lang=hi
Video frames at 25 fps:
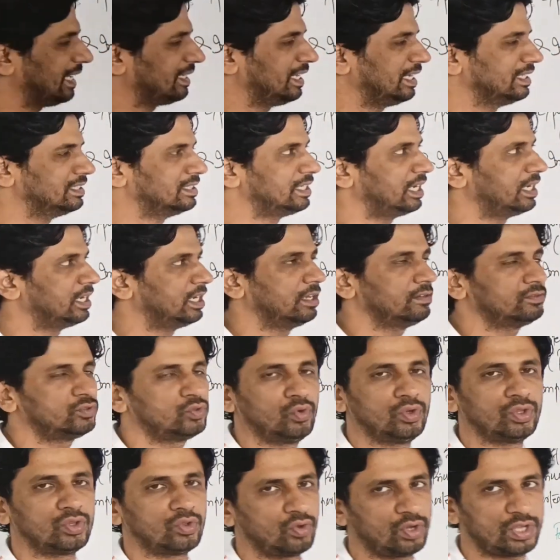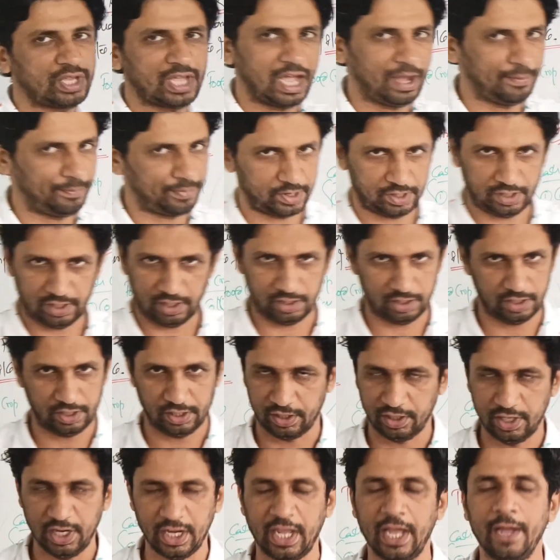ज्यादा इंसेंटिव्स वो उनको यहां पर
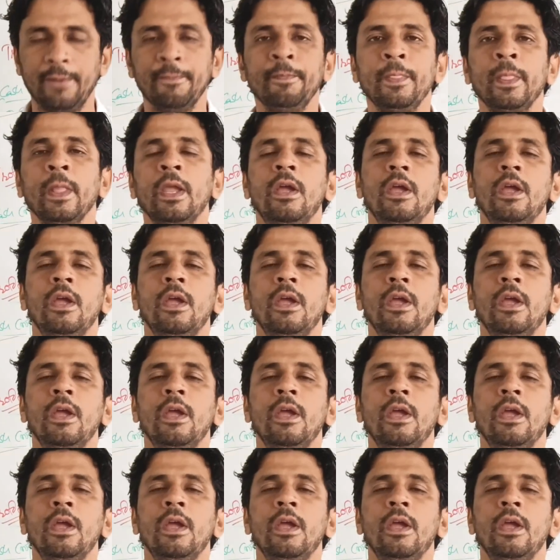देते थे ठीक है